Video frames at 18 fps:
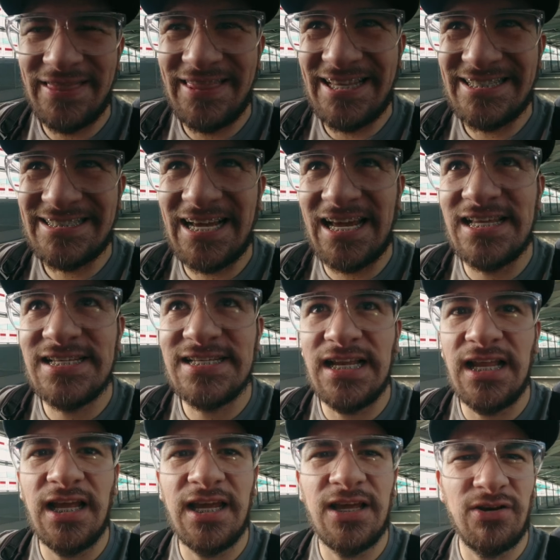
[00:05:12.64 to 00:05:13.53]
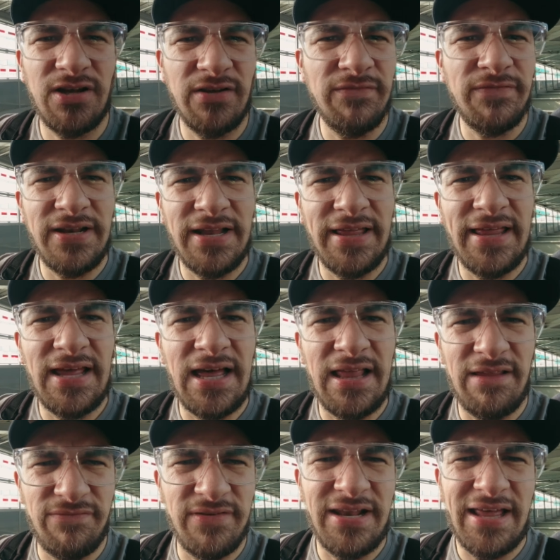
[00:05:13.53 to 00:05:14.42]
Desde aquí salí creo que en
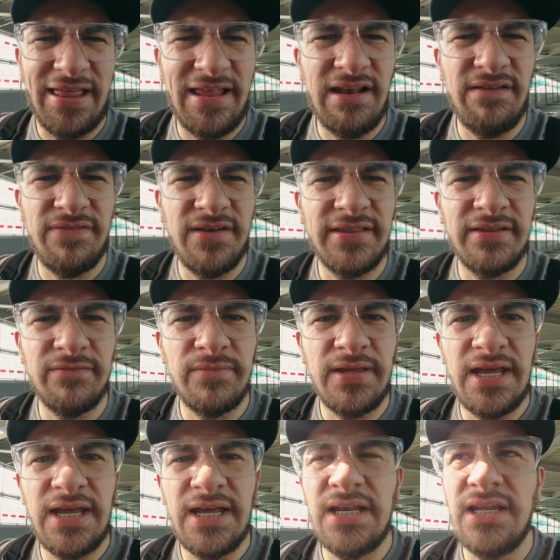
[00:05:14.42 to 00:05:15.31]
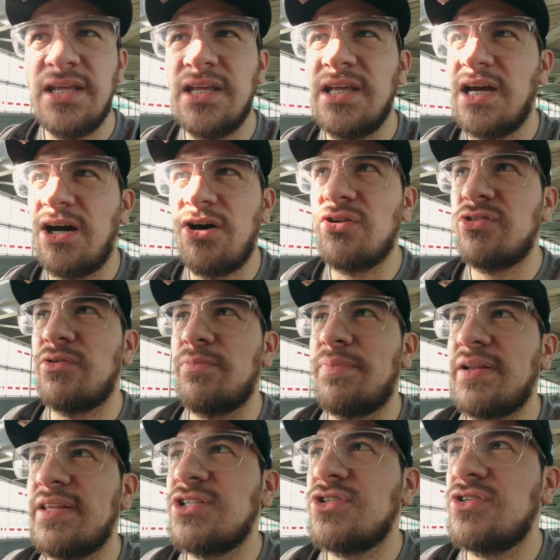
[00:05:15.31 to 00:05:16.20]
a Filadelfia también y a
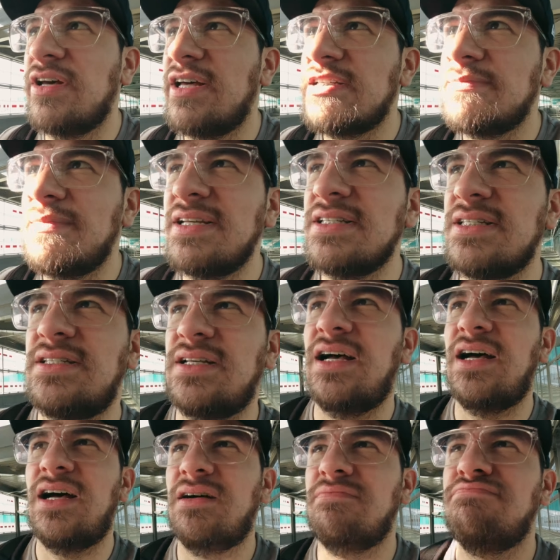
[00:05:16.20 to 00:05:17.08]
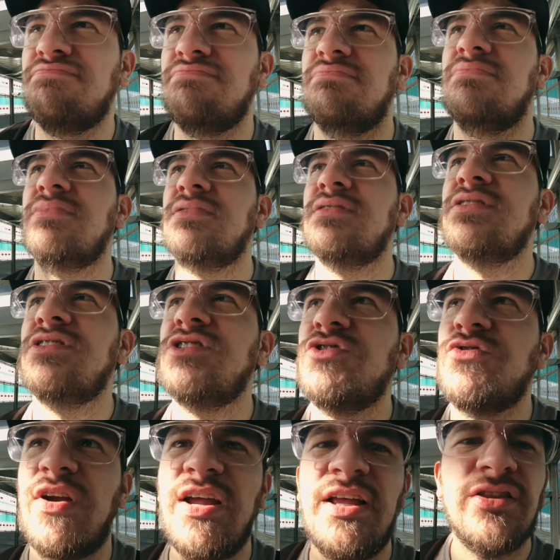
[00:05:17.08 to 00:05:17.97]
otra parte de ciudades más, a
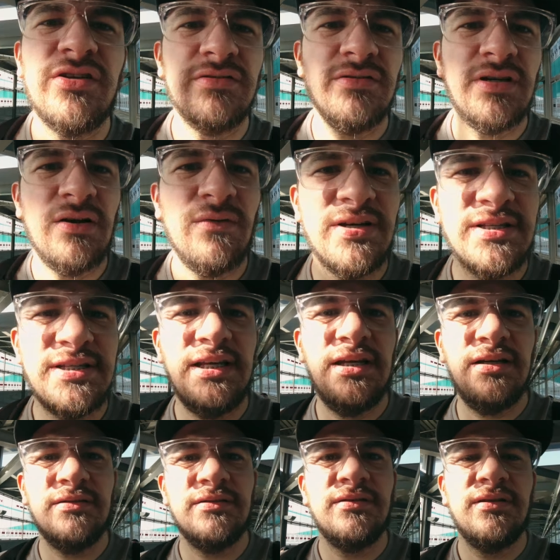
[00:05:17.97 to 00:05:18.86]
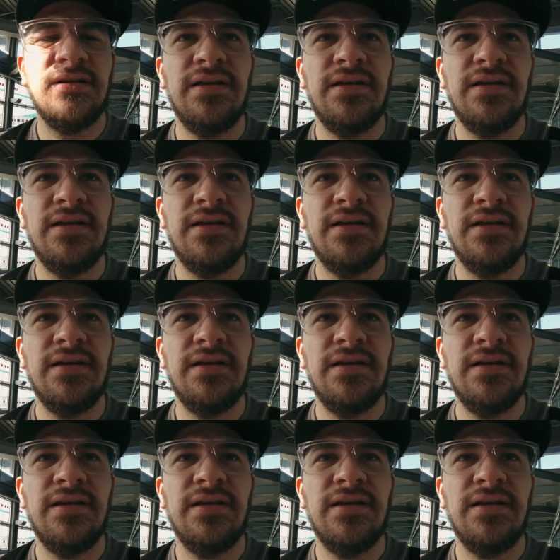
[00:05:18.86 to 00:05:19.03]
Trenton, algo así.